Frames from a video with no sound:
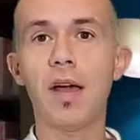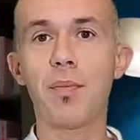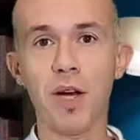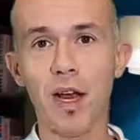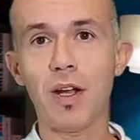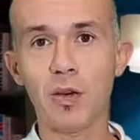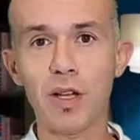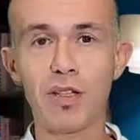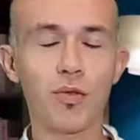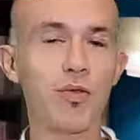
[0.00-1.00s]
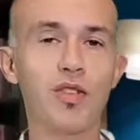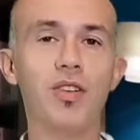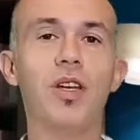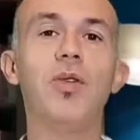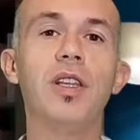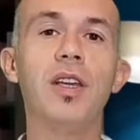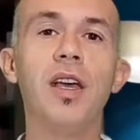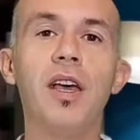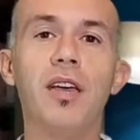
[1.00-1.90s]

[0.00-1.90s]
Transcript: aprire anche una discussione, quindi